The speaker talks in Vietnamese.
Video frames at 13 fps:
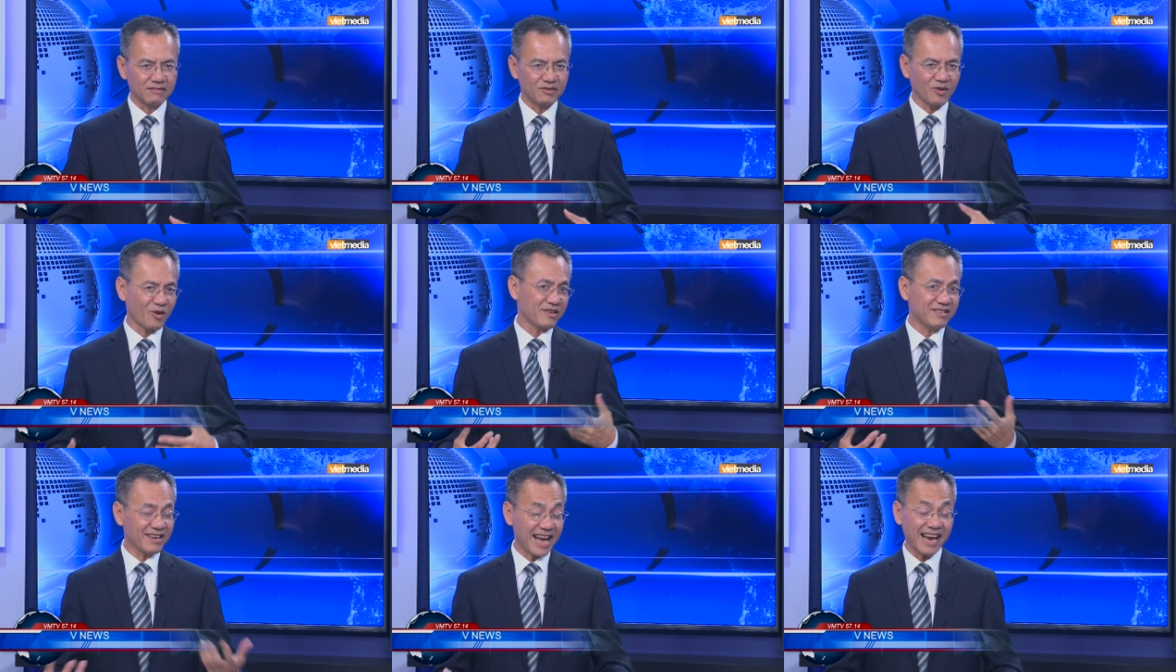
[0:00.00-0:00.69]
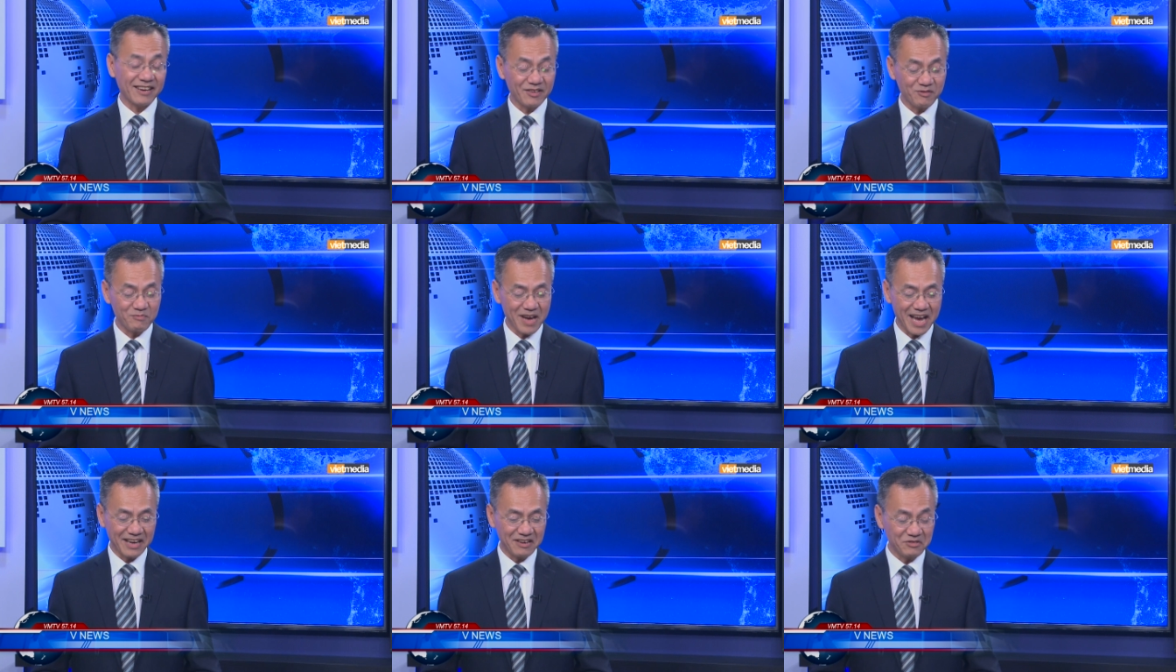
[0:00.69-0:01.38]
nói lại cũng
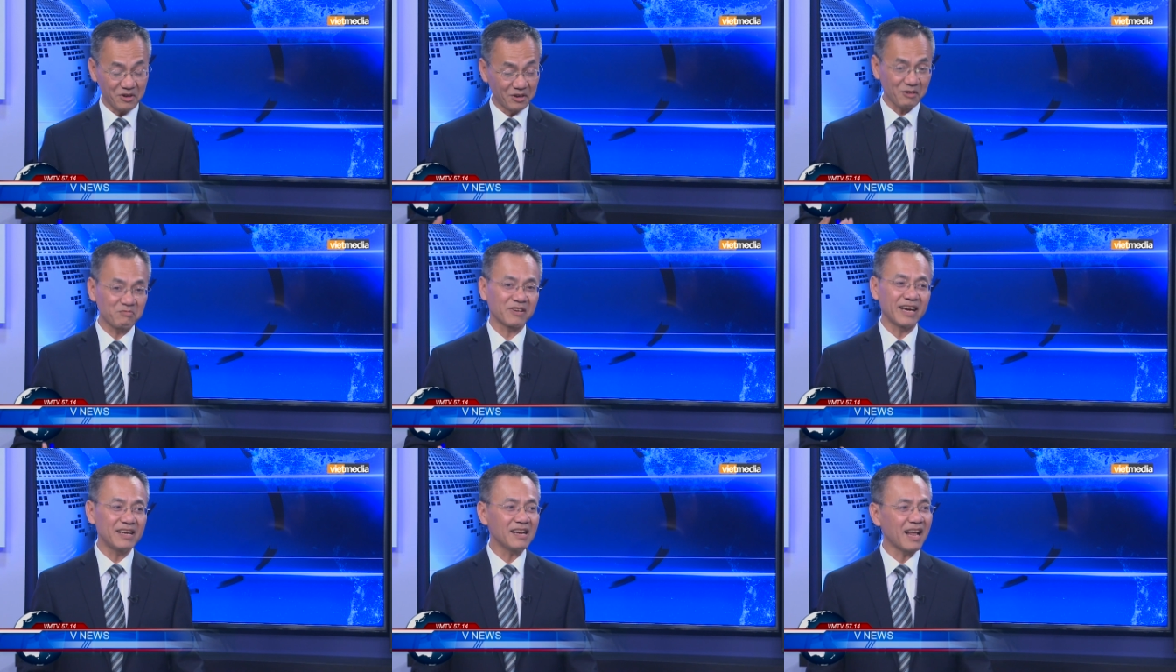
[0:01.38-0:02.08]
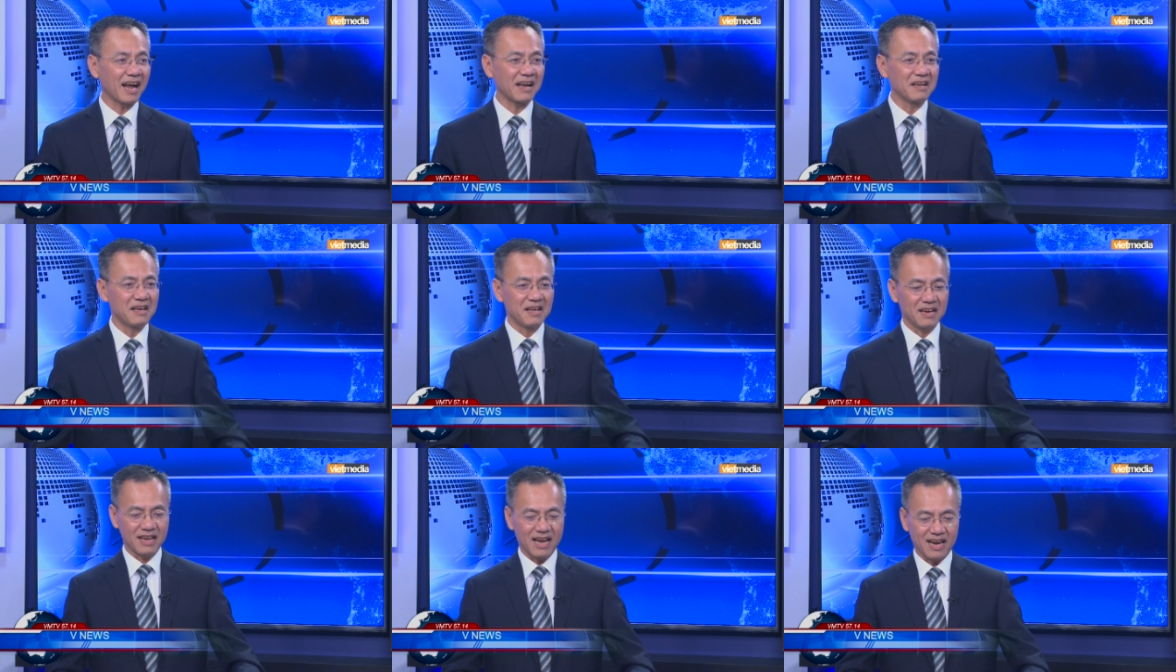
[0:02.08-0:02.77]
nghe rợn tóc gáy là
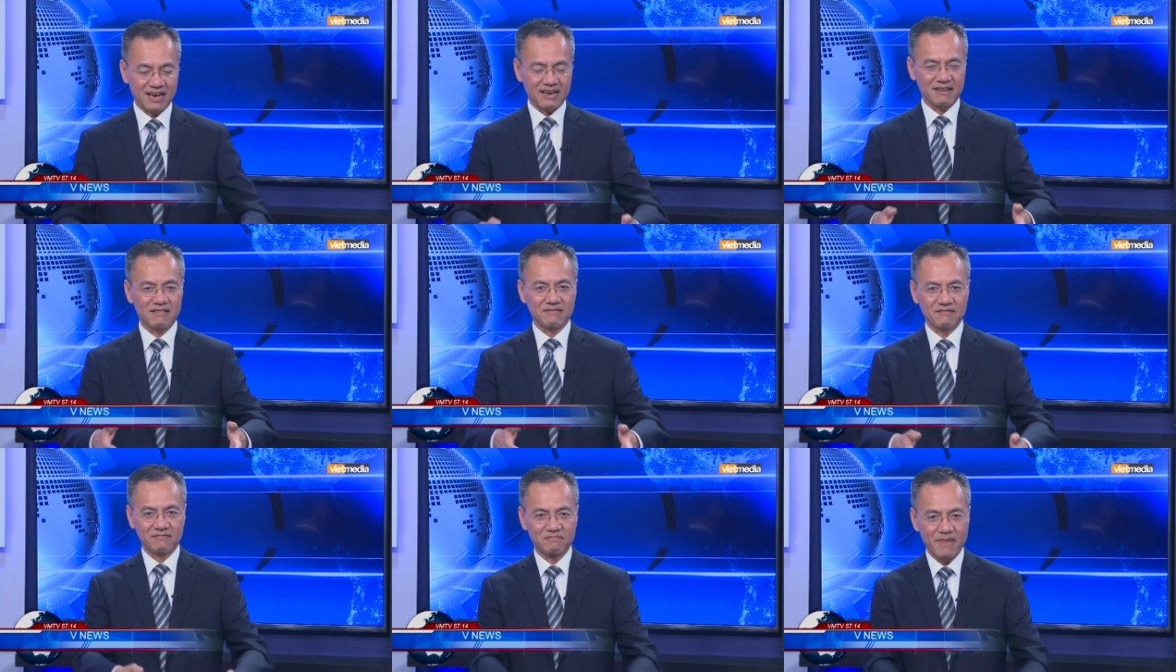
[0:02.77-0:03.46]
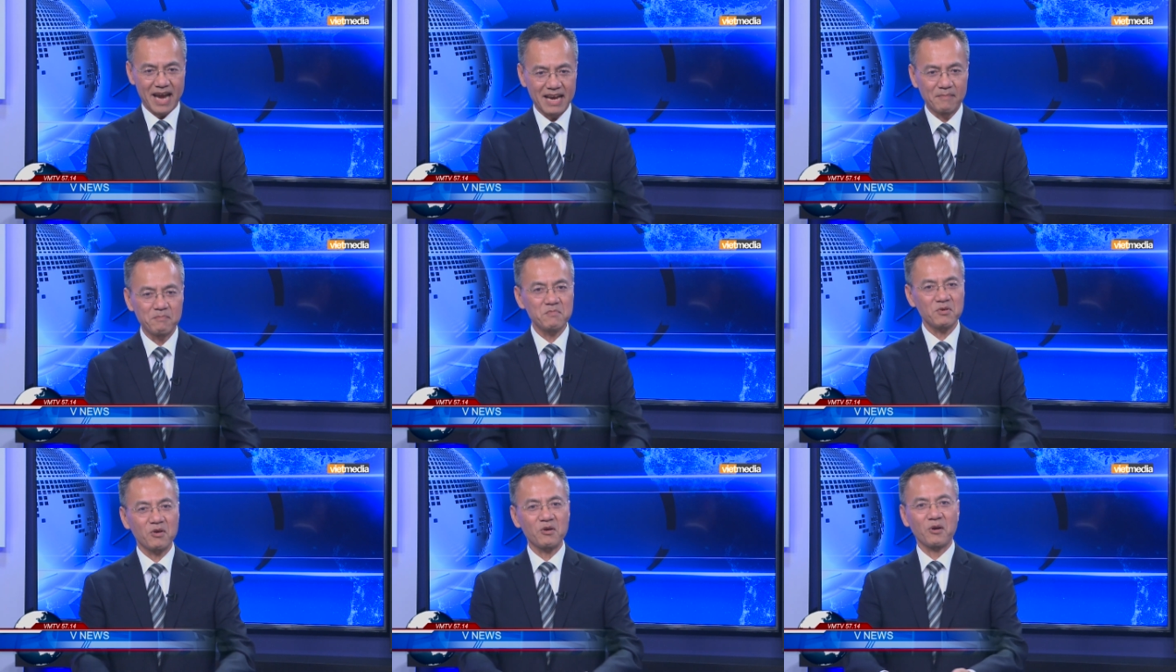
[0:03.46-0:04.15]
là mẹ
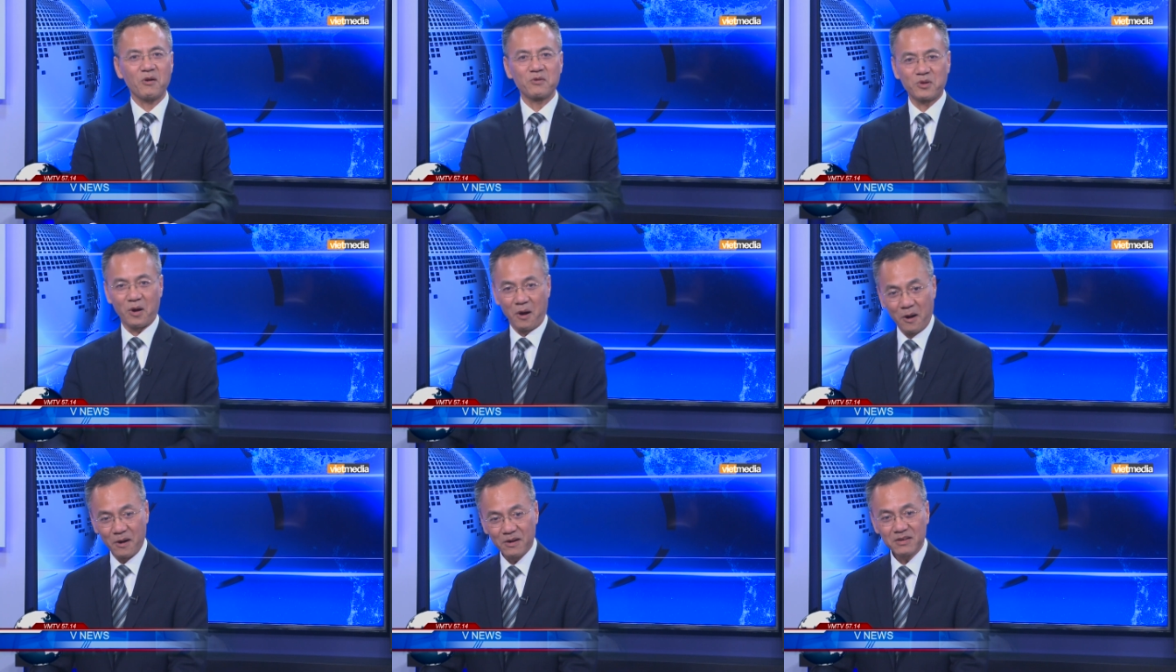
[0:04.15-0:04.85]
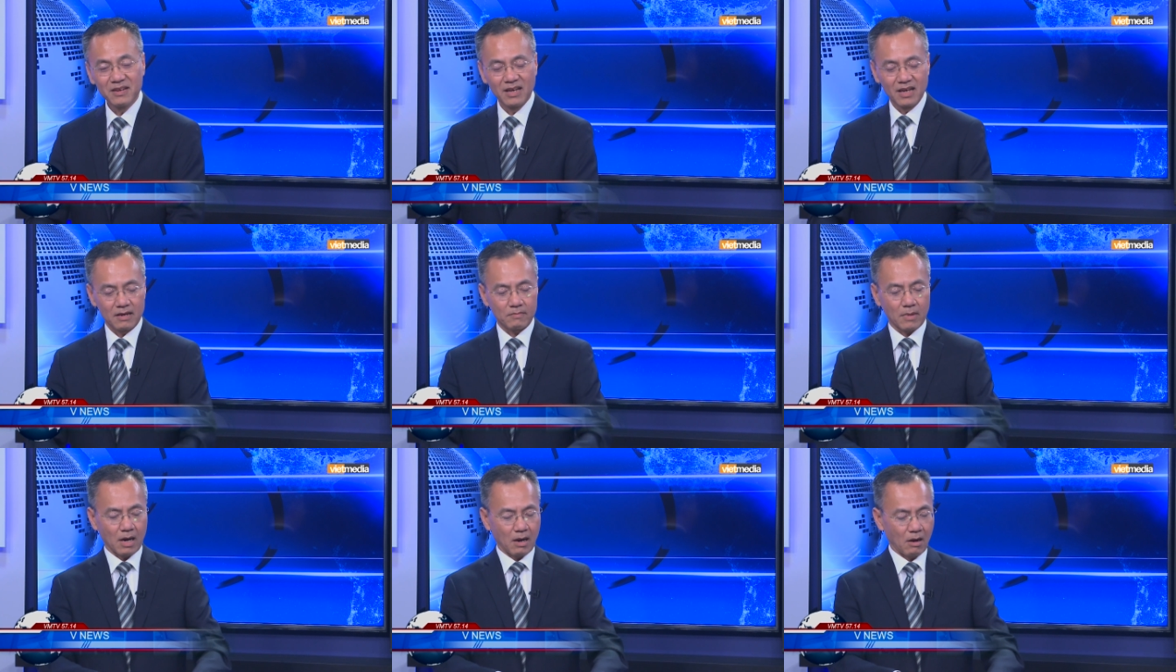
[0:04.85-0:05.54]
nắm có con nhỏ
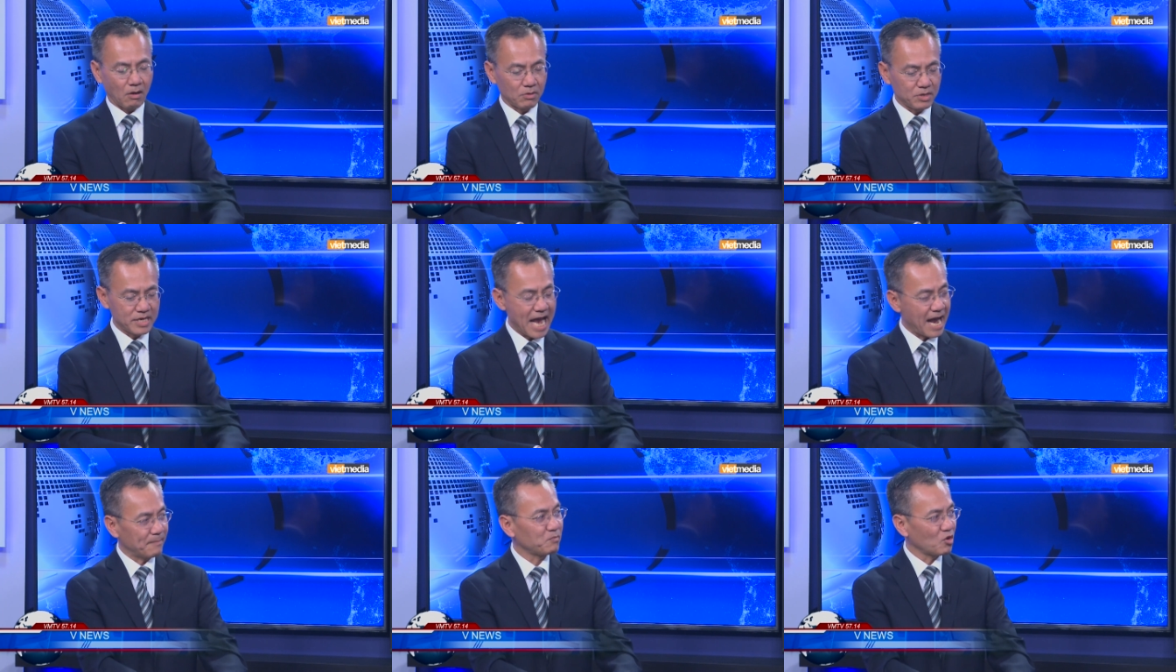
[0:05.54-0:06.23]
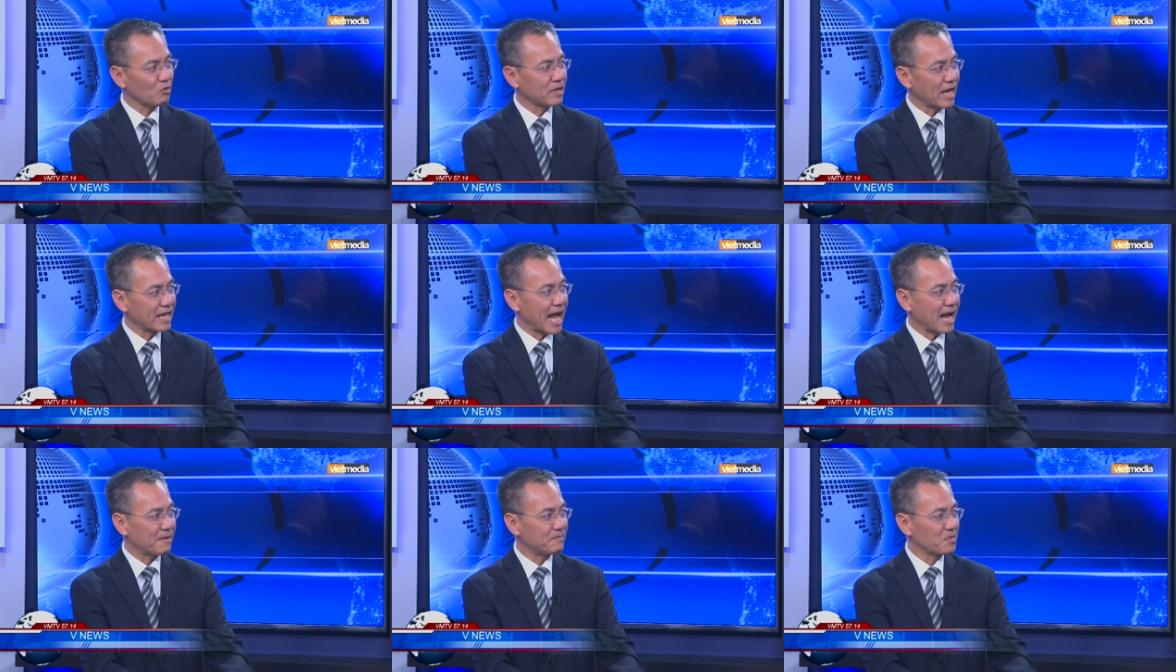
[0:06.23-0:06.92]
mà họ giam trong nhà
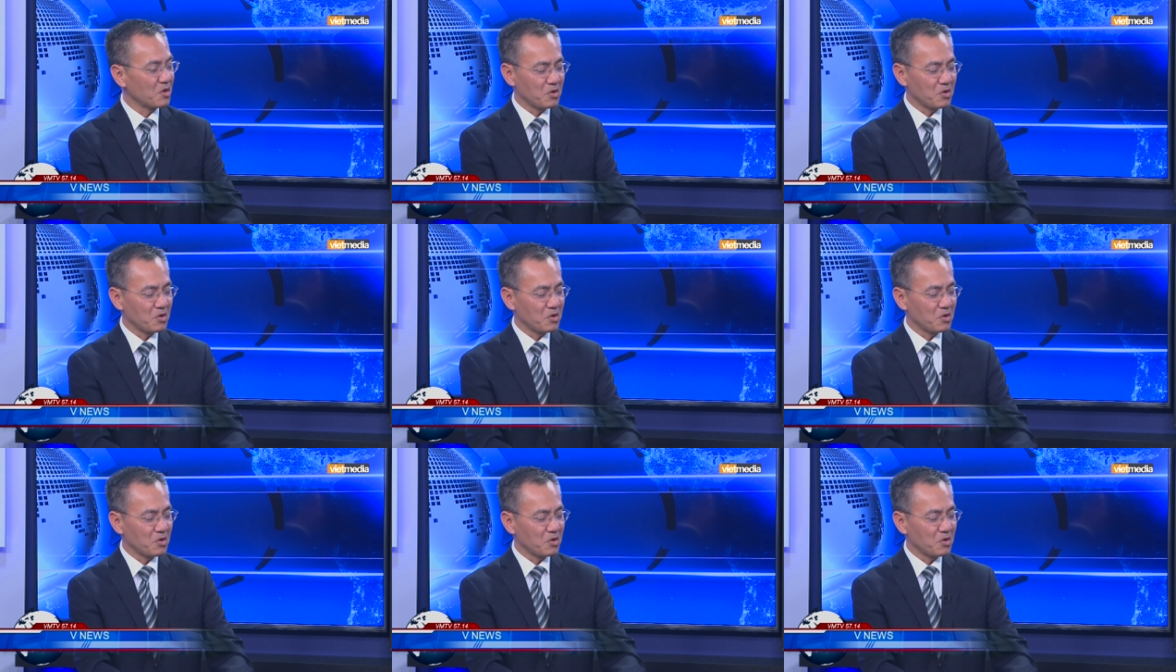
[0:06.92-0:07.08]
giam